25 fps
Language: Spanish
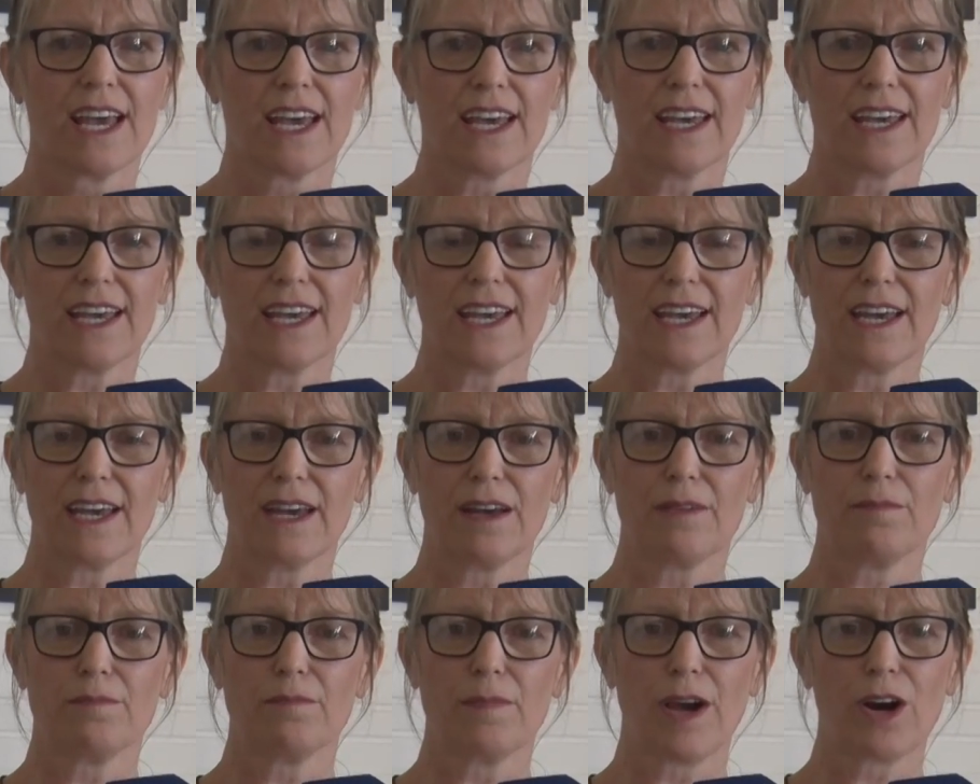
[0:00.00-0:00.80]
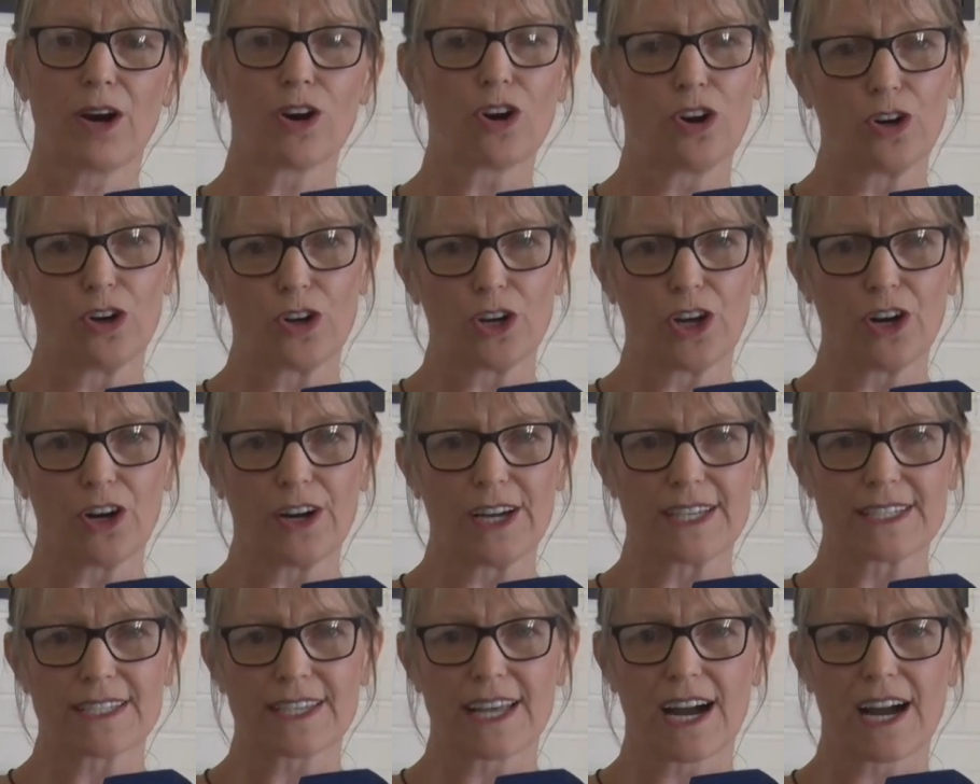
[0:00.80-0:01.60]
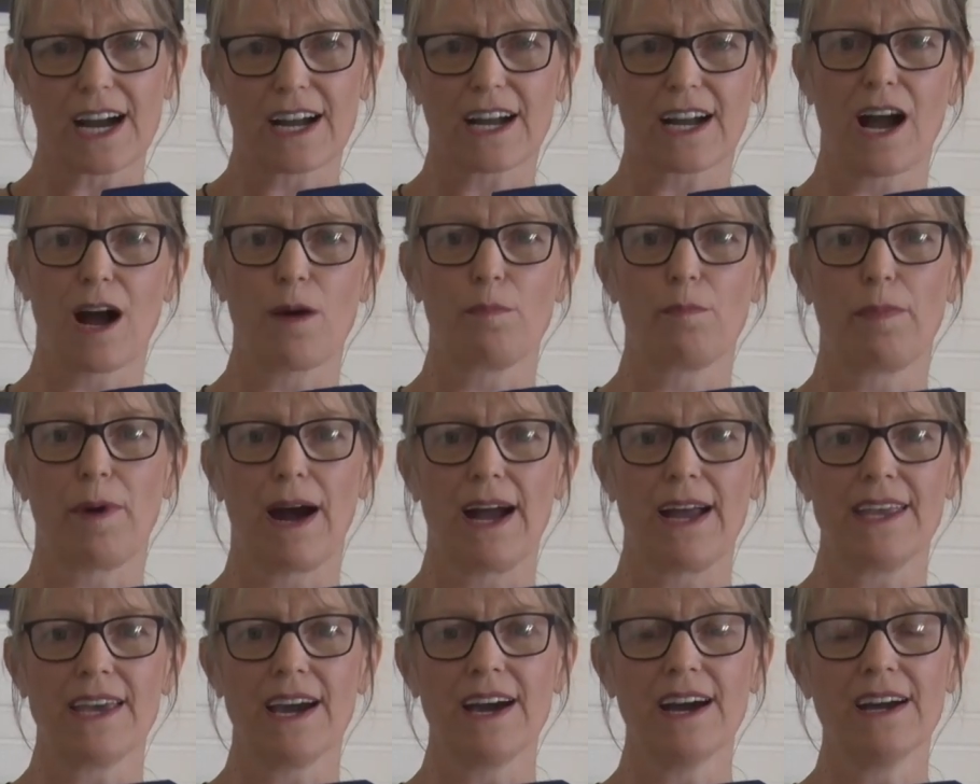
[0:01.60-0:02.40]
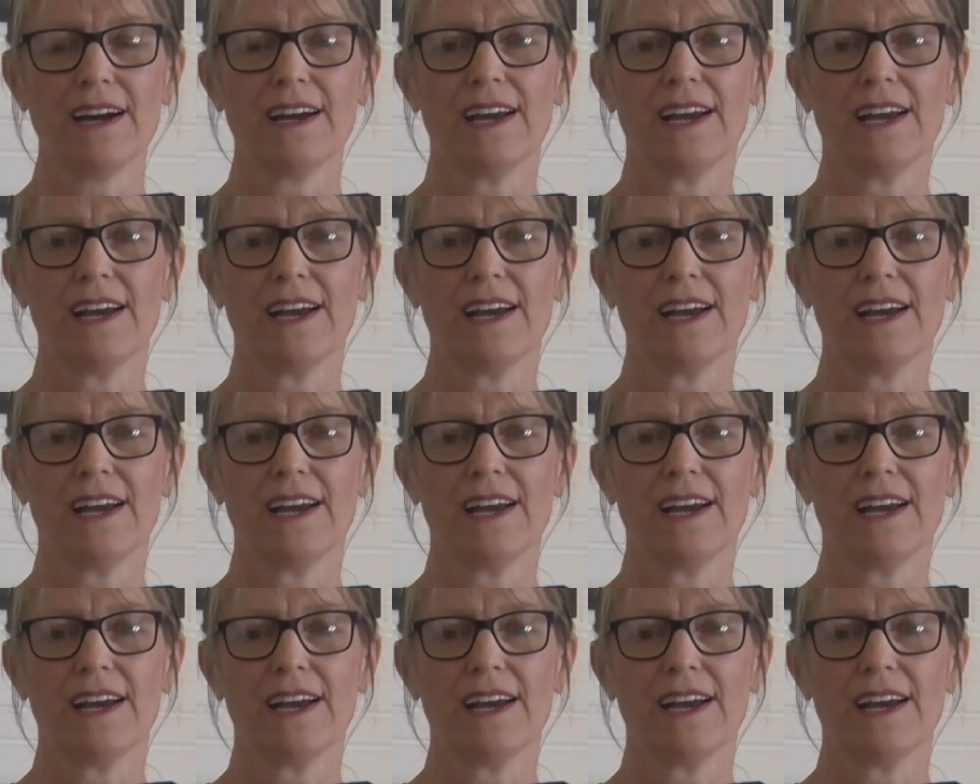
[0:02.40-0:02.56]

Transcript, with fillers: me ocurrió esta campaña,